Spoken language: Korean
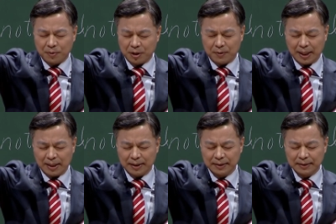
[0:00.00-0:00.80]

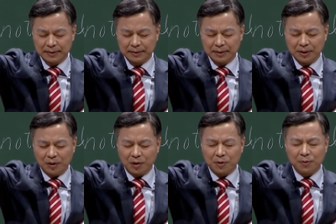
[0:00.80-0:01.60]
위에와
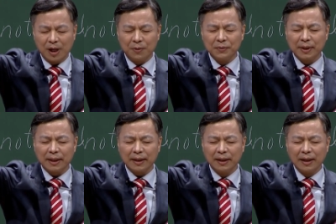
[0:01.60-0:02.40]
어려운
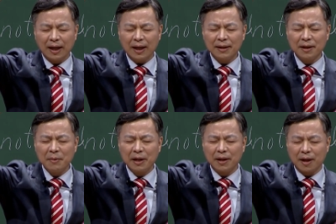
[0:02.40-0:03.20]
가운데
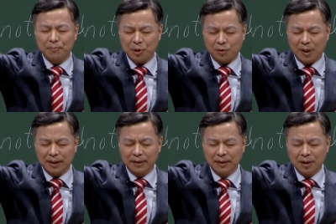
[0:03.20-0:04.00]
하나님의 은혜가
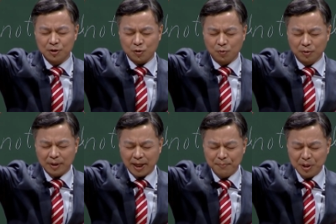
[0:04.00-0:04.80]
필요한 조국
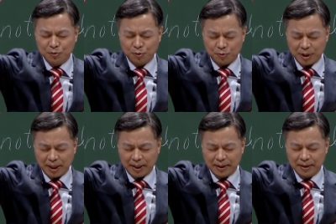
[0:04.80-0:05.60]
대한민국
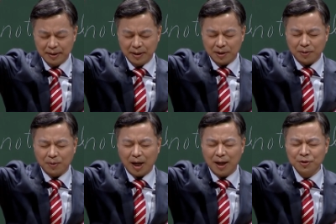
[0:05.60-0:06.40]
위에
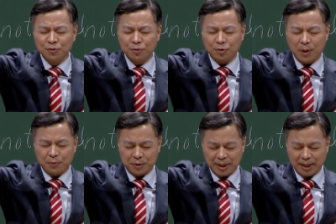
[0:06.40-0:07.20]
그리고 한국교회
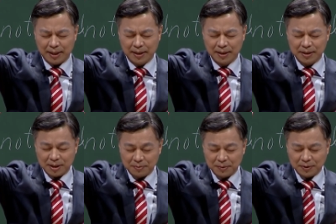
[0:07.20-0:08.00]
위에
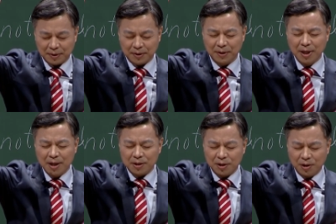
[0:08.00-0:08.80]
지금부터
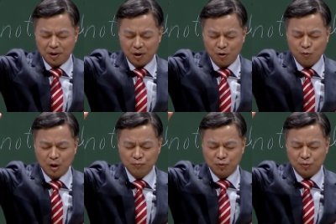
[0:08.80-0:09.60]

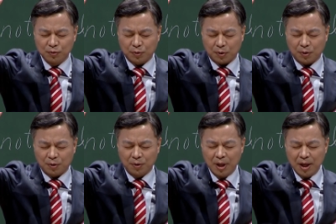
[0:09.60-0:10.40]
영원 무궁토록